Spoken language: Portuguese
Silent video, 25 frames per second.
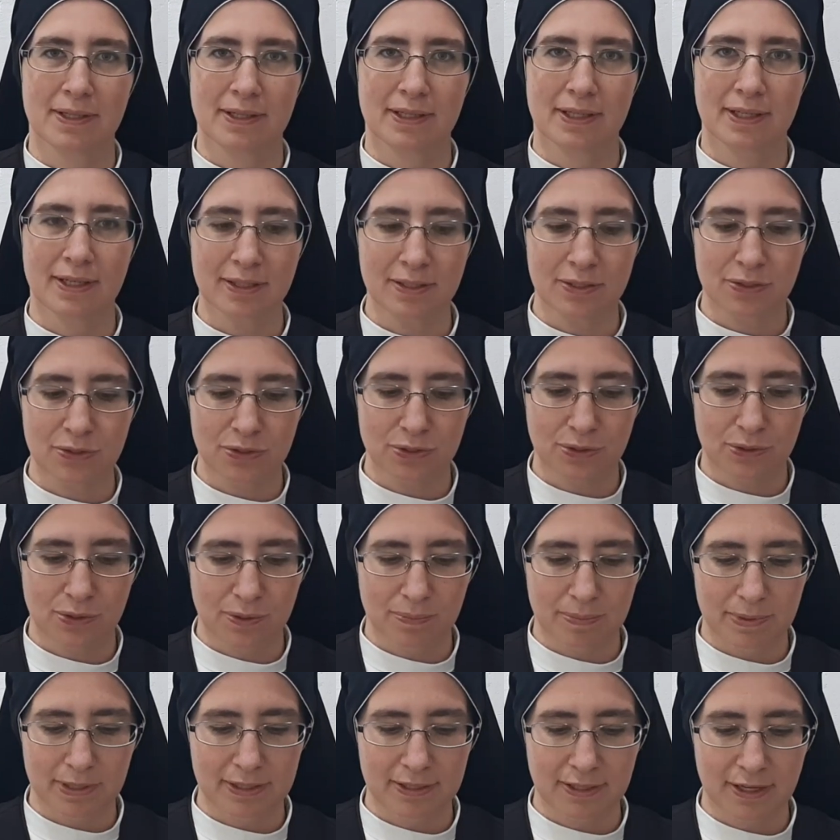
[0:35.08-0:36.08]
E antes de
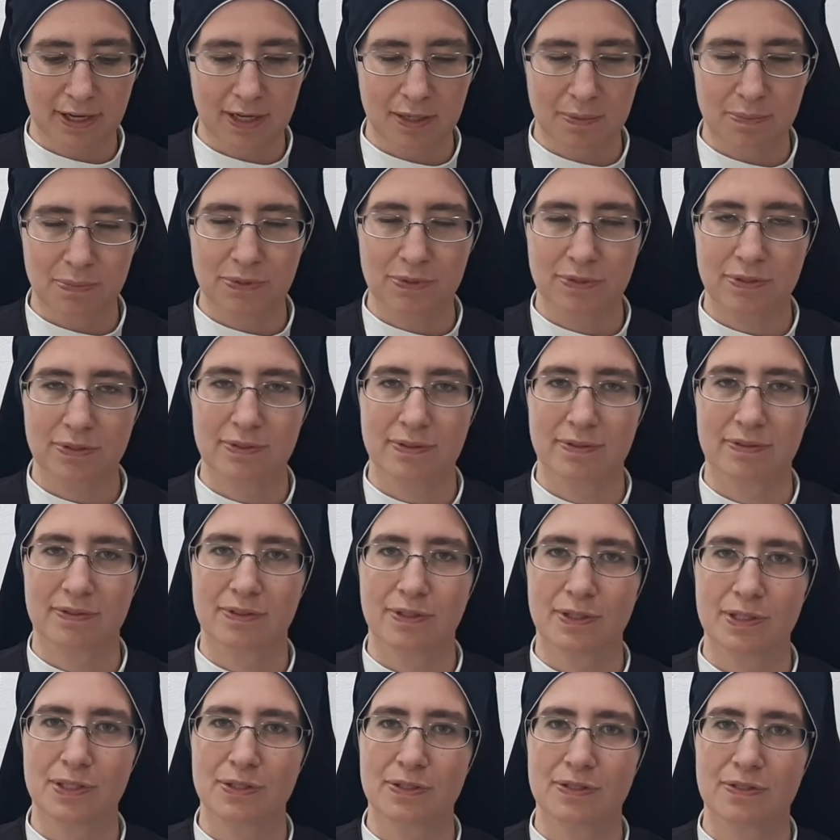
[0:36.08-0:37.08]
começarmos,
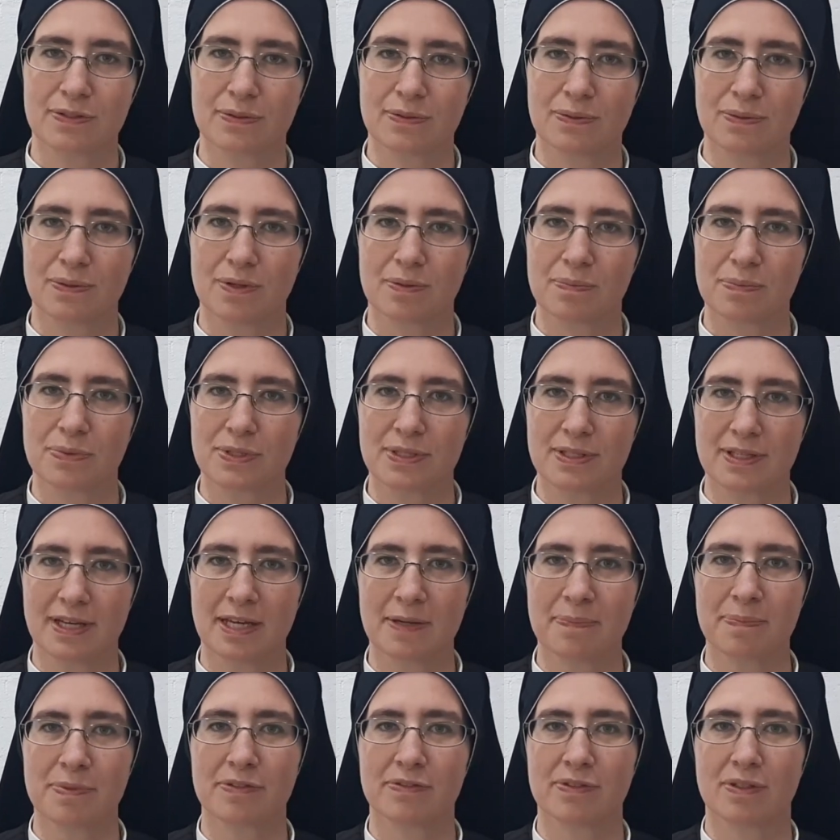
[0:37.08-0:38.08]
nós, como
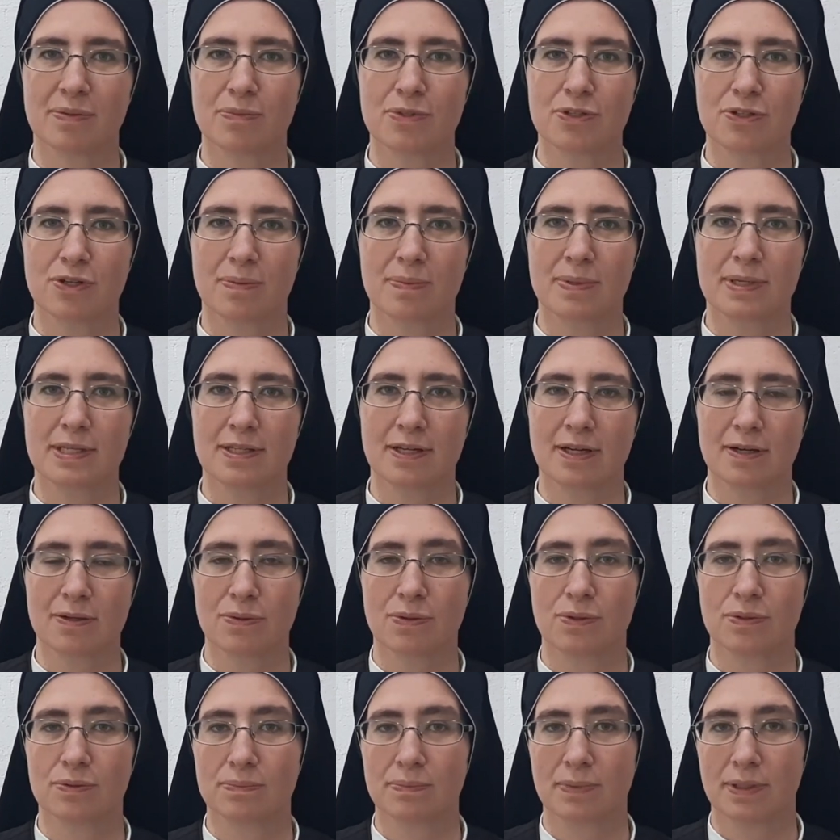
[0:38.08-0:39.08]
sempre, vamos
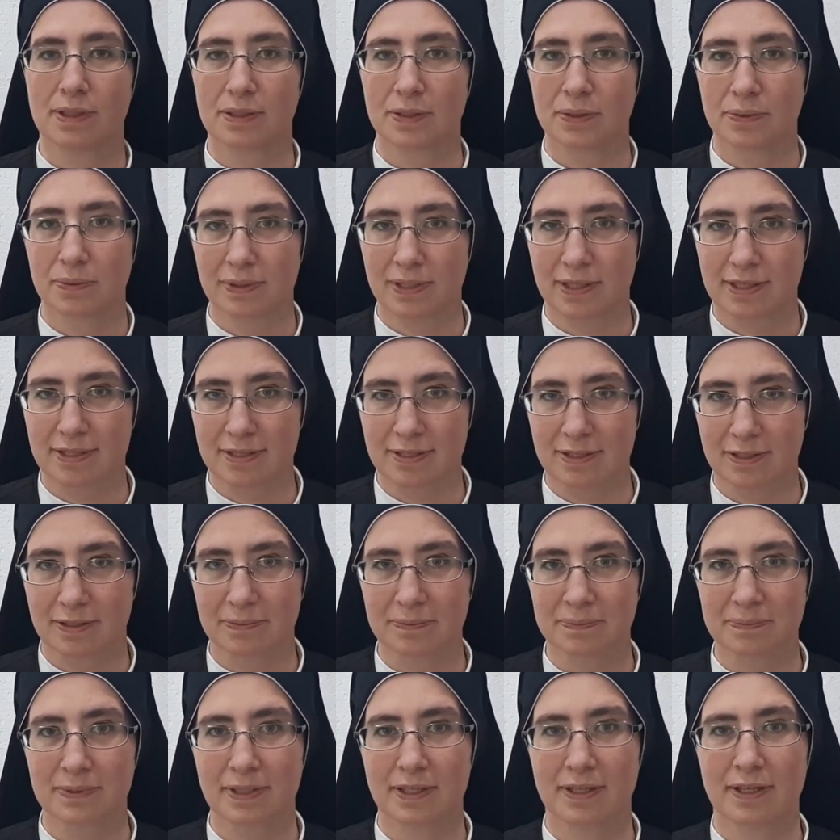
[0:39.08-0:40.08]
começar com uma
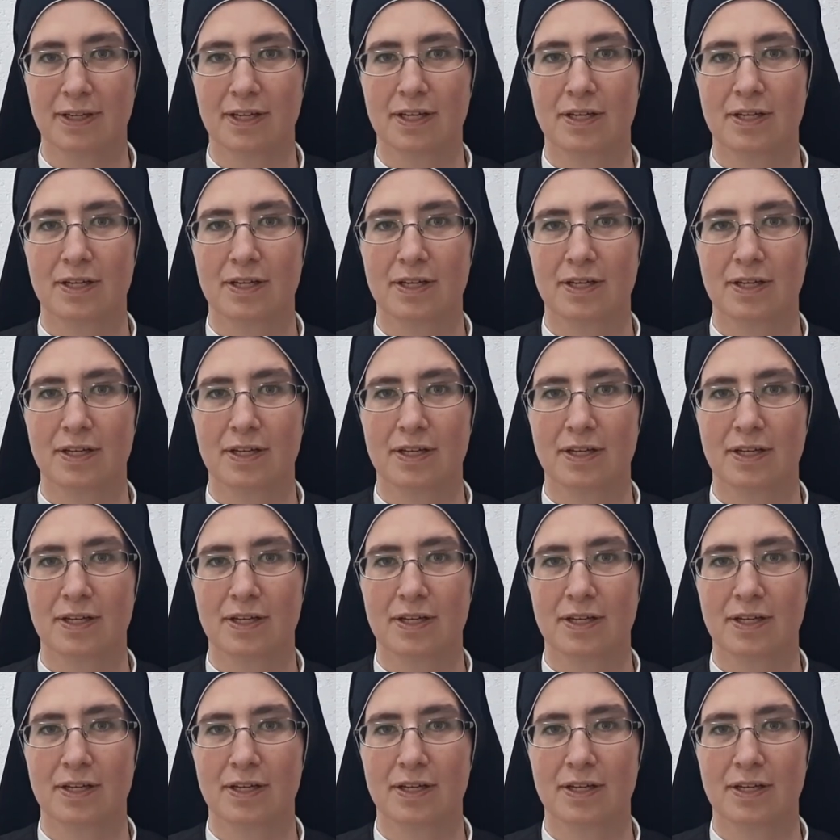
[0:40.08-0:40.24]
oração,